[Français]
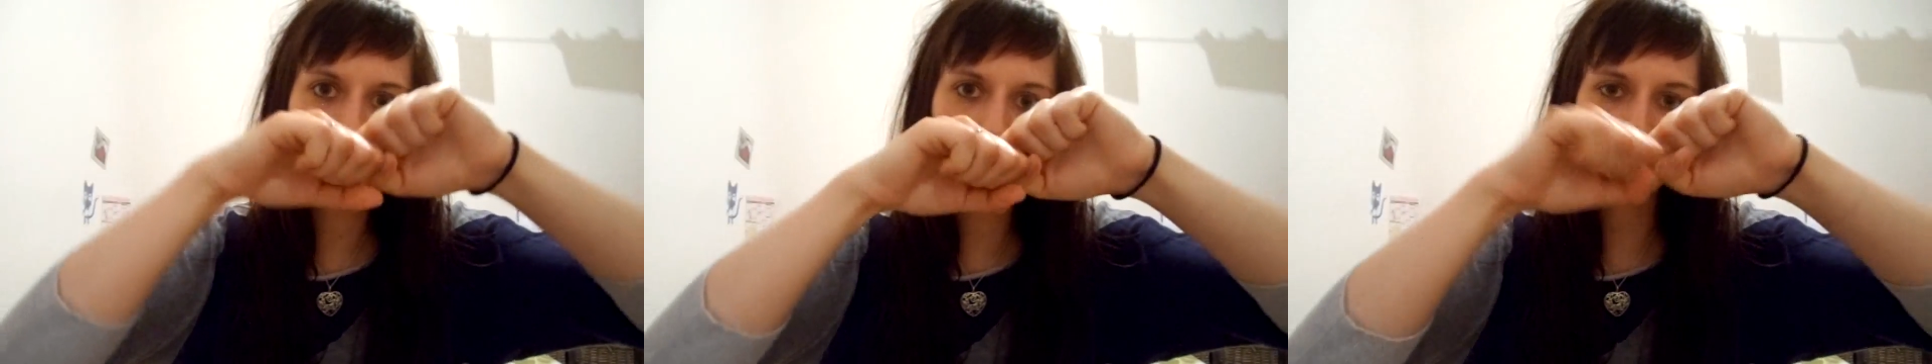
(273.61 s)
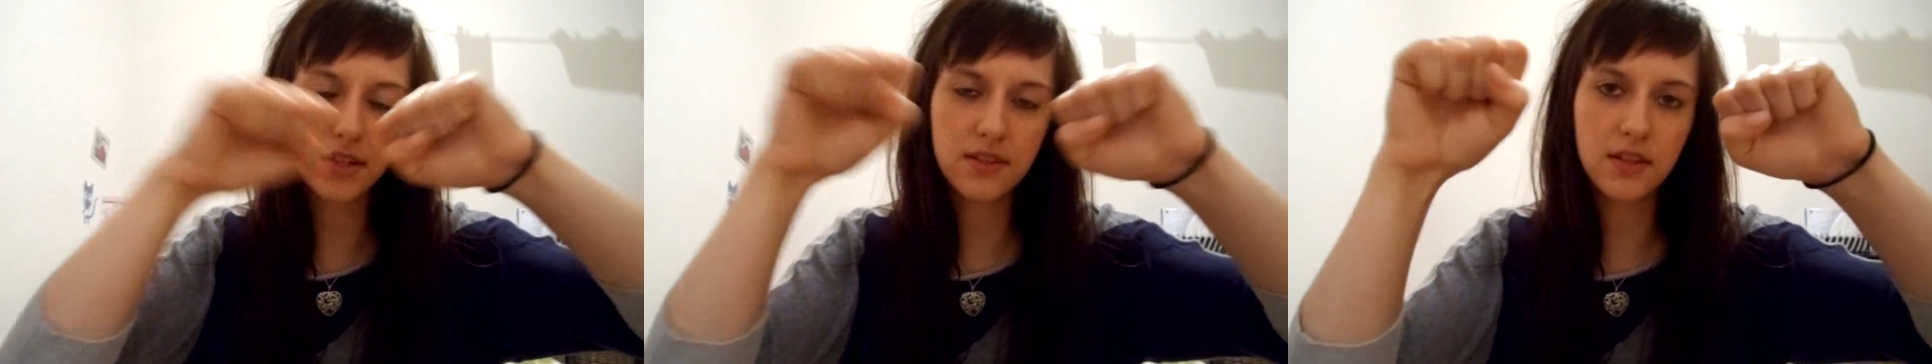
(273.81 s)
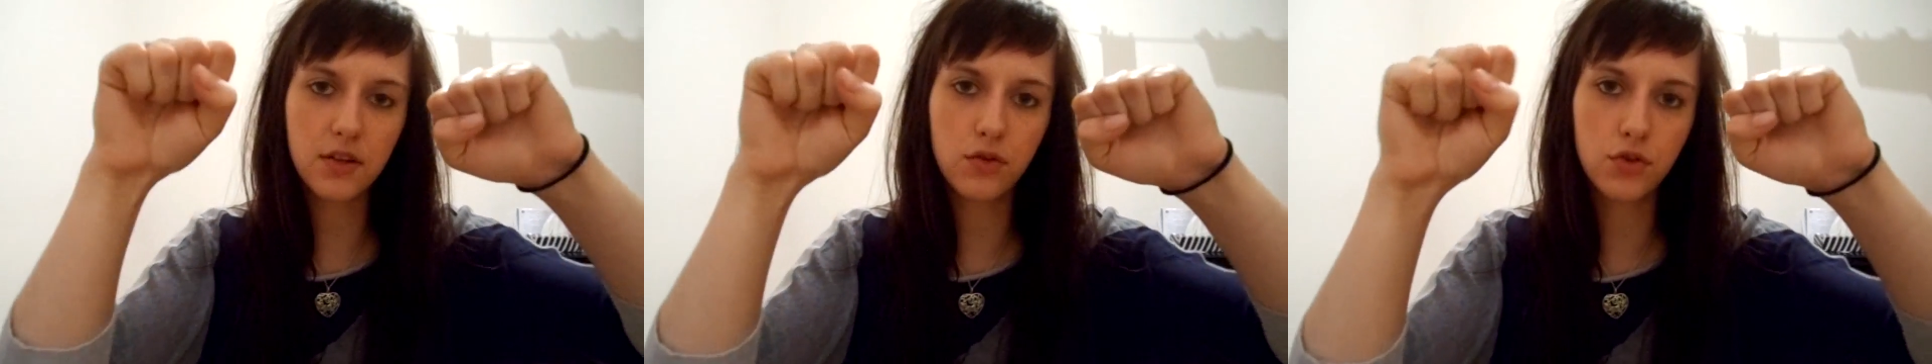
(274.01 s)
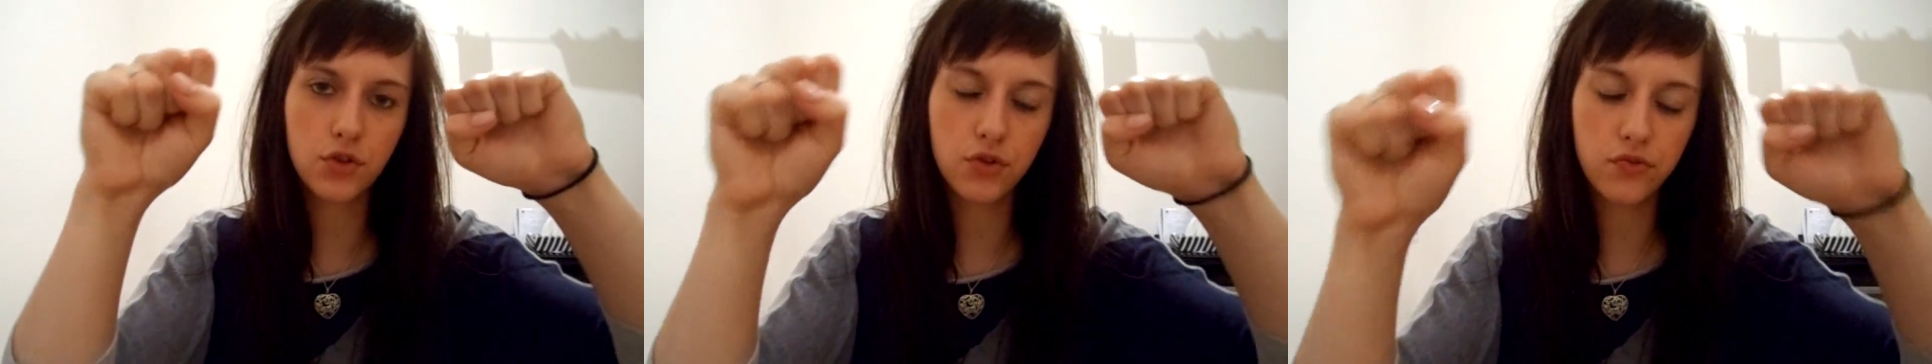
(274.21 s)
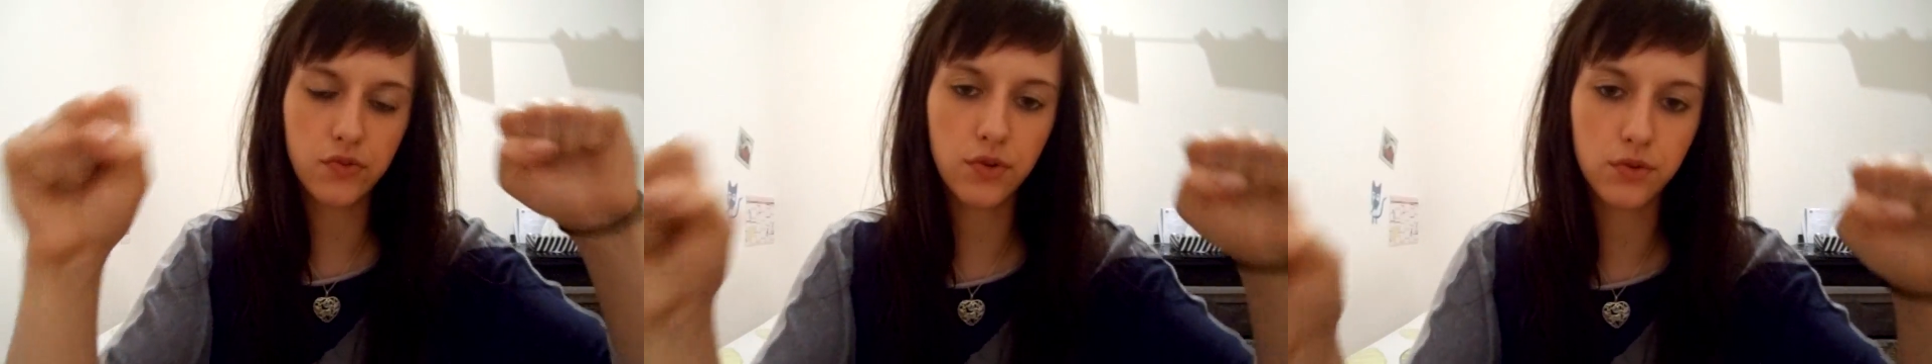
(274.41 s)
casser le
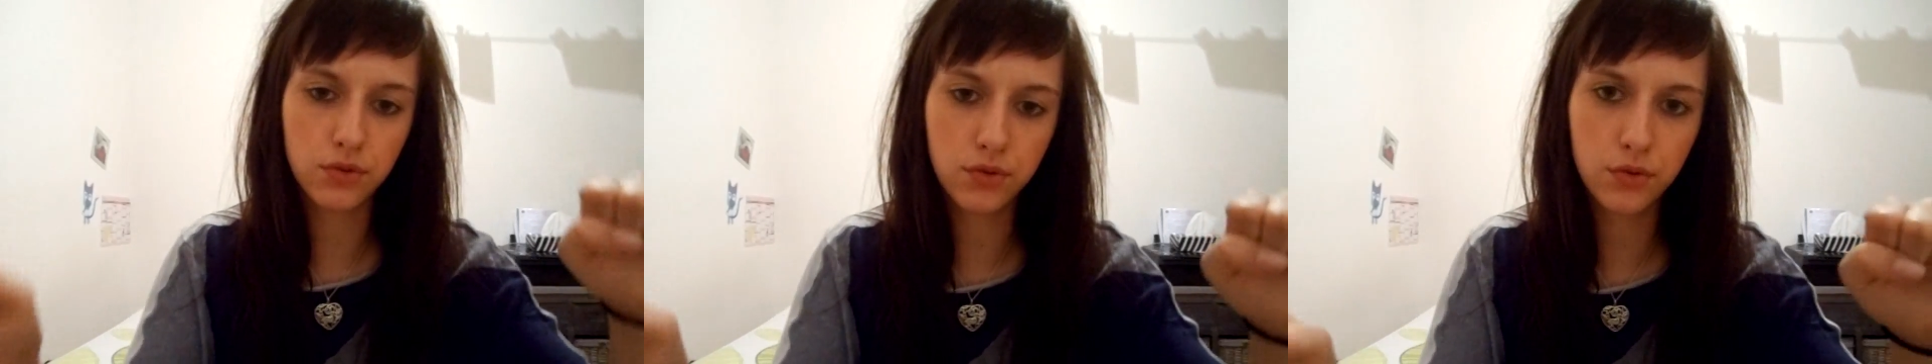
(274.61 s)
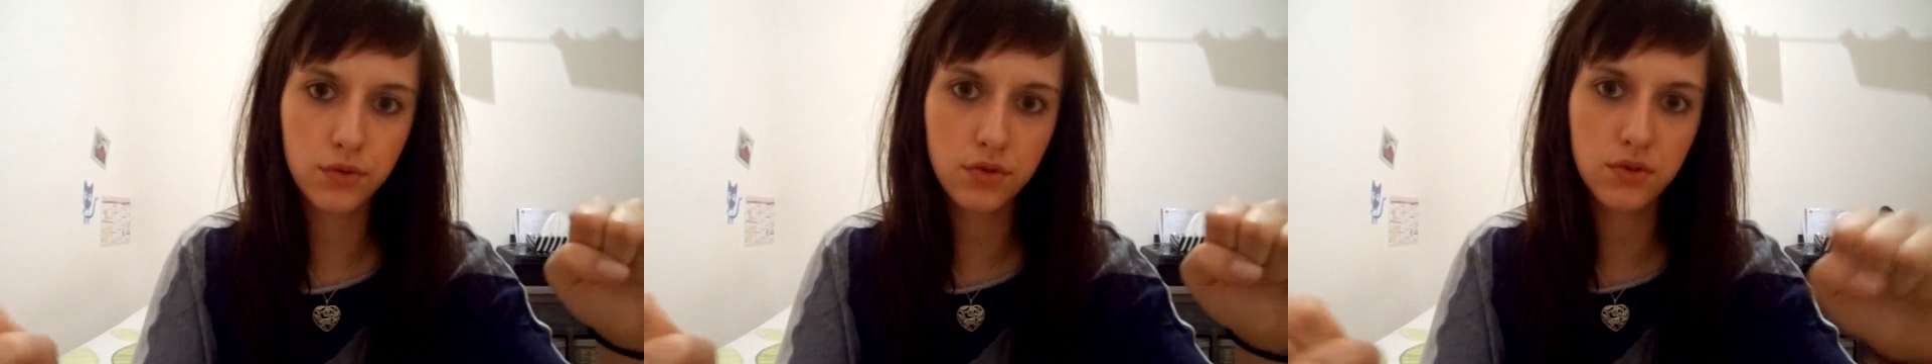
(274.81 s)
cheveu en deux,